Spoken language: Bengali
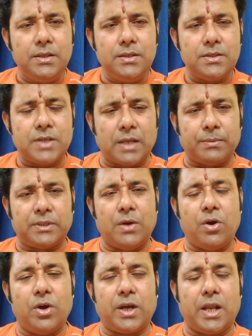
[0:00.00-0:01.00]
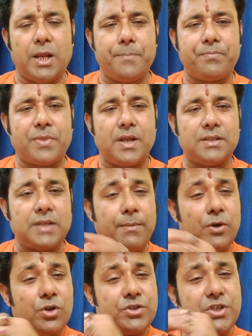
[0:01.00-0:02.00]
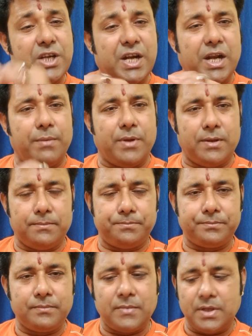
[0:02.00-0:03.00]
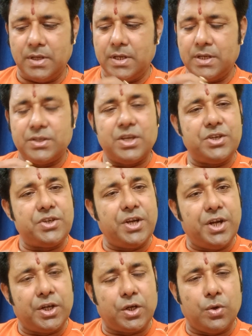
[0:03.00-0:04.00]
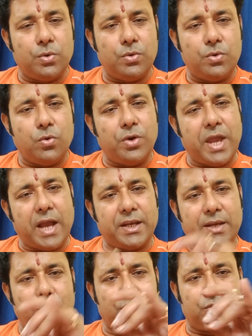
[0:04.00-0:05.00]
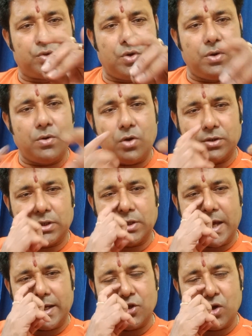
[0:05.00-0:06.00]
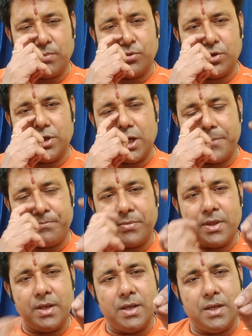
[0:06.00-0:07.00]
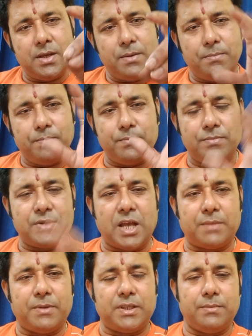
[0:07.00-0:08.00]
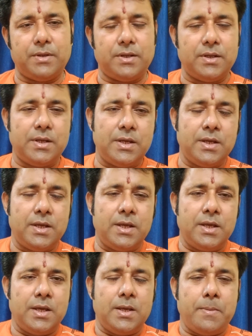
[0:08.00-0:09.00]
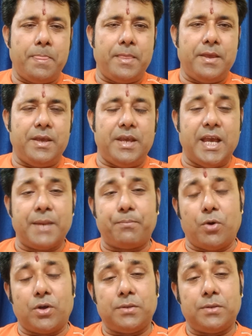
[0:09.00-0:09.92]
সাতবার দেওয়া হয়ে গেলে সামান্য চিনি নেবেন সেই চিনিটিকেও ওই একই মন্ত্র অর্থাৎ একই শব্দ দিয়ে সাতবার দেবেন এরপর